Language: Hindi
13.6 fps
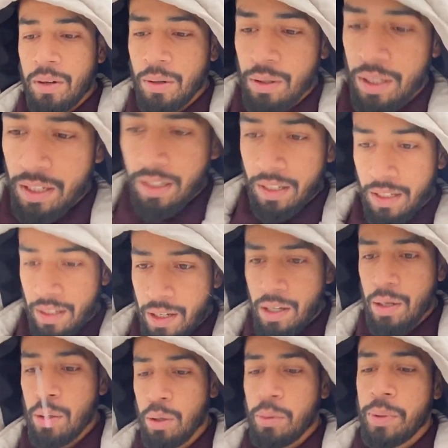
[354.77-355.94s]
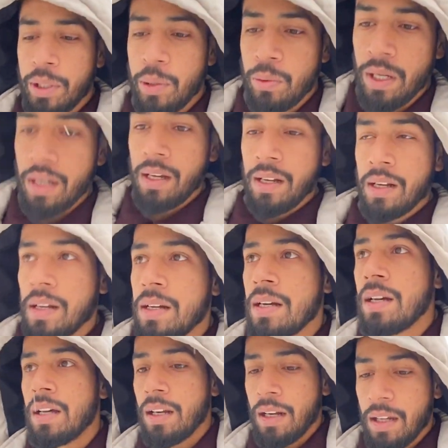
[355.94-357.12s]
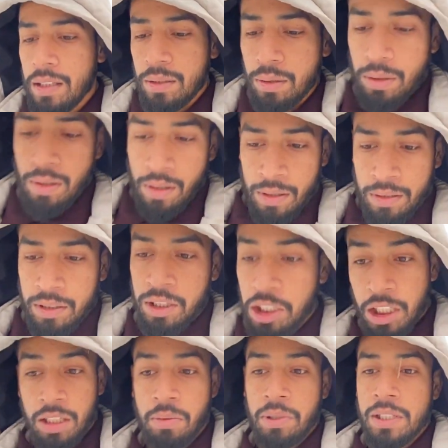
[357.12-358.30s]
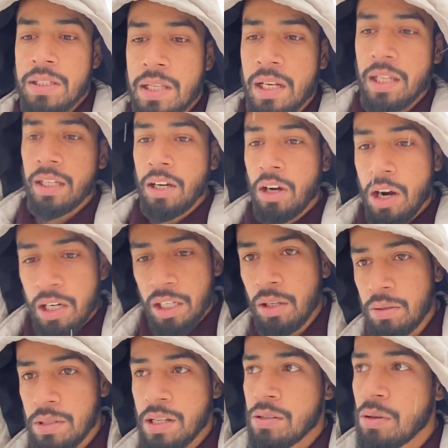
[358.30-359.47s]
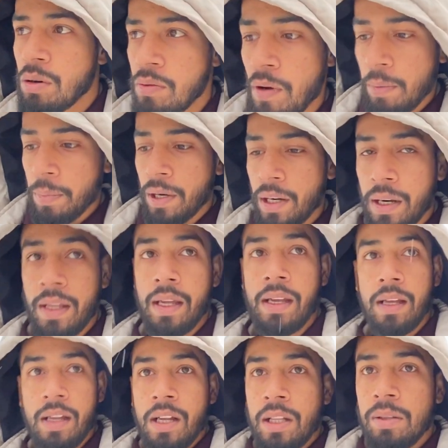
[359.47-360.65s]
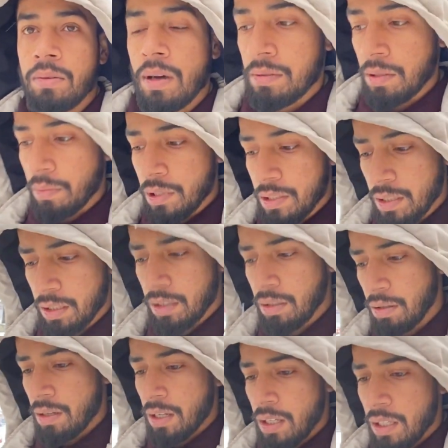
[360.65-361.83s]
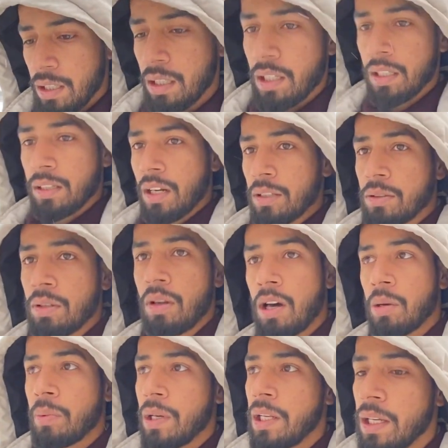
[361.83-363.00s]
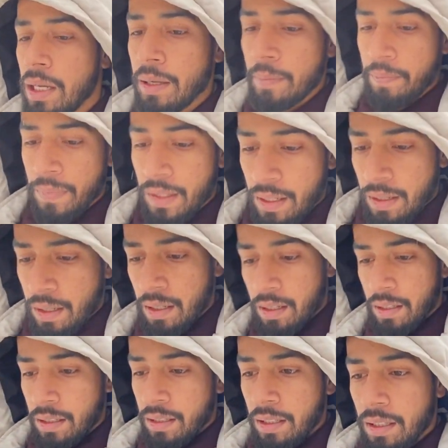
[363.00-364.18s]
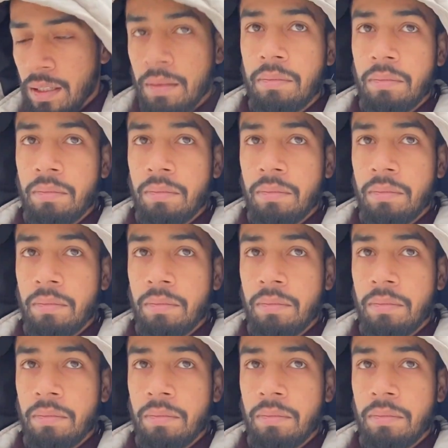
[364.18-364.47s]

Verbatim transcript: और हो भी क्यों ना रात को तीन बजे से लेके कॉन्टीन्यूसली स्नोफॉल पड़ रही है तो आप समझ ही सकते हो ये इतना तो नॉर्मल ही है कि